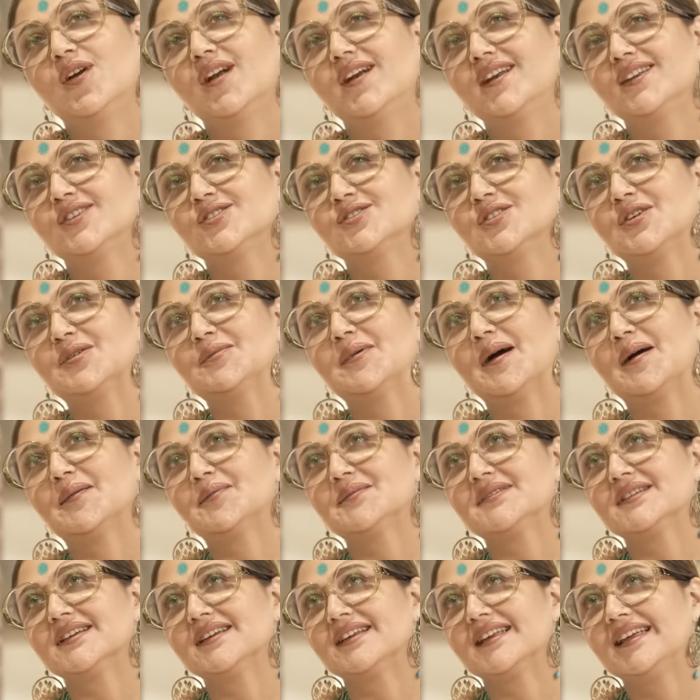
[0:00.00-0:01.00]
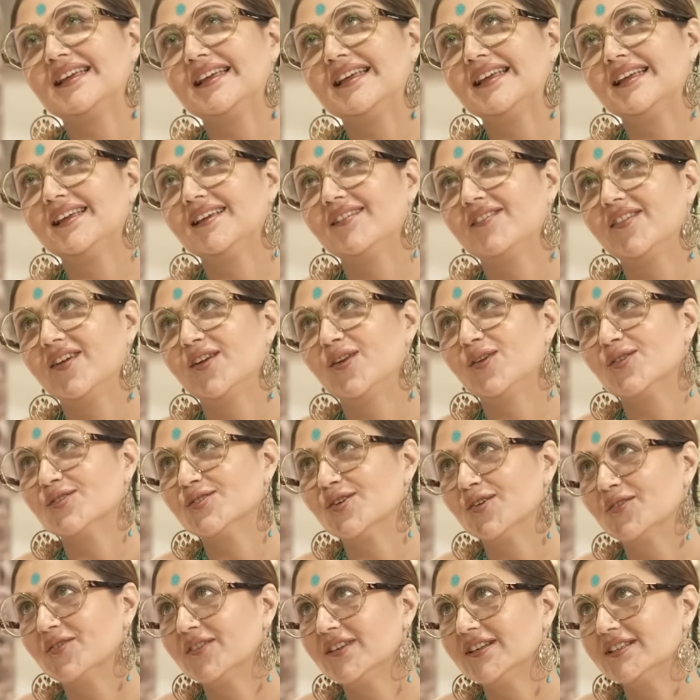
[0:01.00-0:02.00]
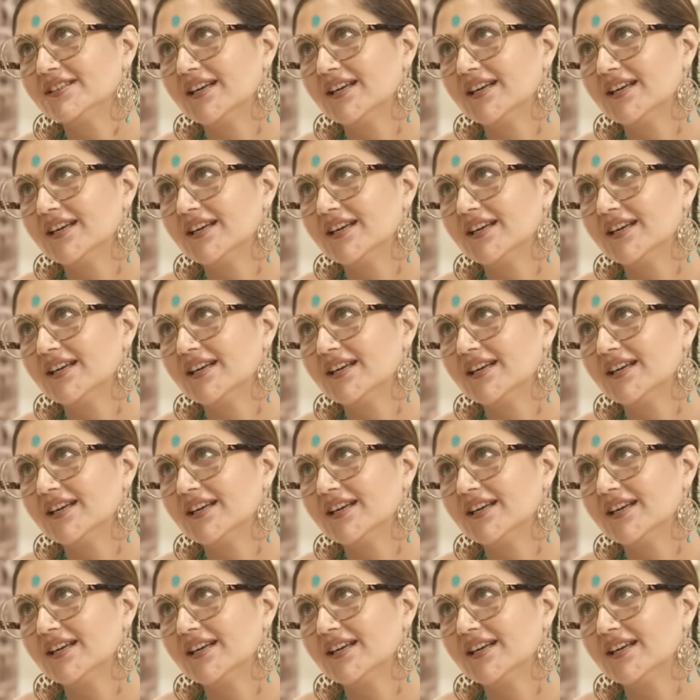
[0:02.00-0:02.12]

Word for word: ওরা নিশ্চয়ই ভাবছে কি ফিলোসফি